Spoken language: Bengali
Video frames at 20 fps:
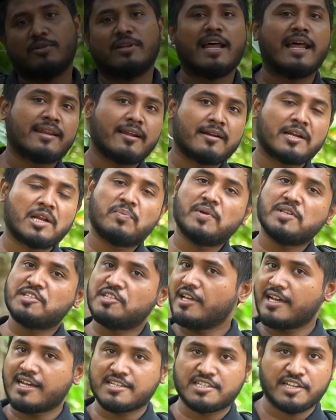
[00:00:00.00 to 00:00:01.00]
লাল কাকার বিচ
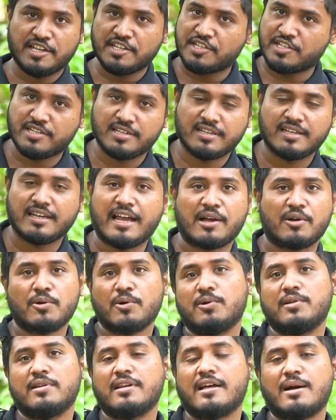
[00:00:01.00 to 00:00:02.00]
দেখা শেষ
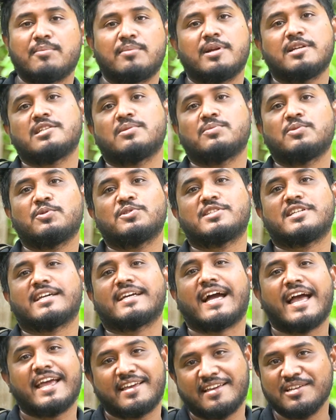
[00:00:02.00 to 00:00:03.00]
এখন আমরা যাব হচ্ছে
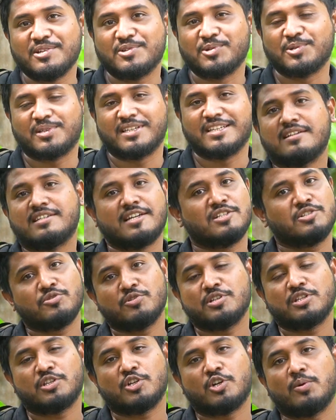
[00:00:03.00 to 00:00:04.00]
কায়কিং করতে সেটার জন্য
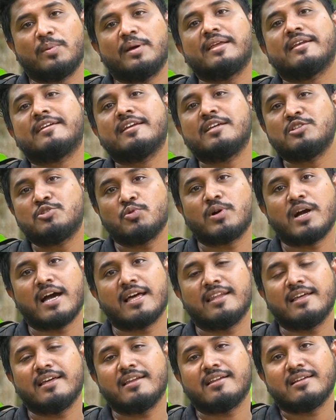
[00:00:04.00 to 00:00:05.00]
যেতে হবে রিজু
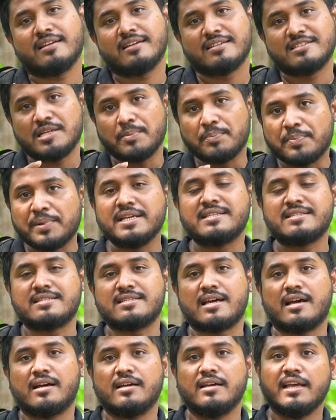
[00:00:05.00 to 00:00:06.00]
খালের যে
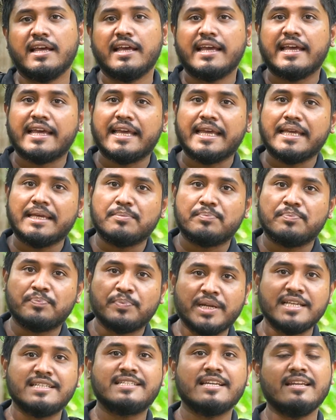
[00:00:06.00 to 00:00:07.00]
ব্রিজটা এই
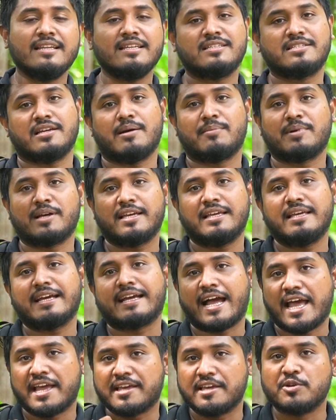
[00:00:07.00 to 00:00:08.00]
ব্রিজের নিচে আমরা গিয়ে
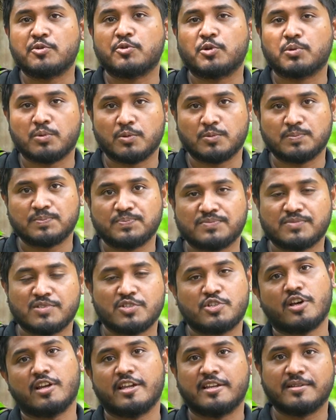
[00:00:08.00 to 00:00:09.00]
কায়কিং করব
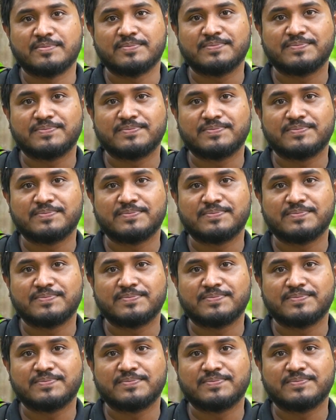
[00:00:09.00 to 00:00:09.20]
চলে